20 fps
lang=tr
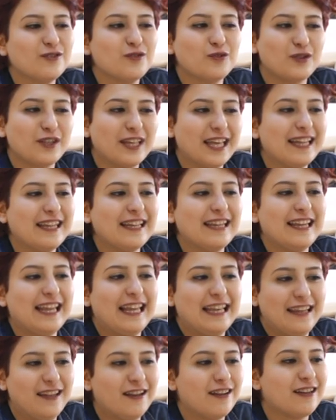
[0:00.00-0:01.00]
Türkiye'nin
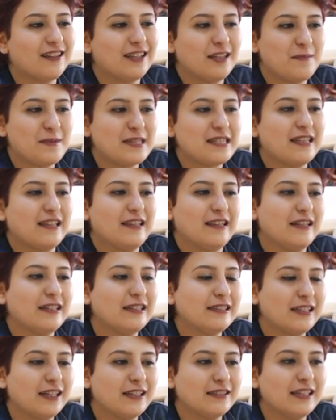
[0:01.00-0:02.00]
en iyi
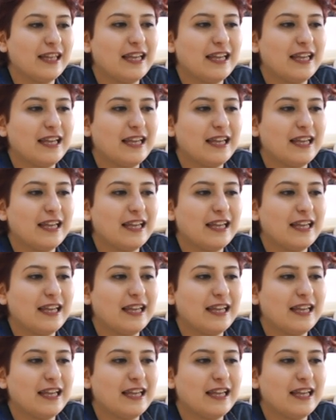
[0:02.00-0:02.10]
akademisyenlerinden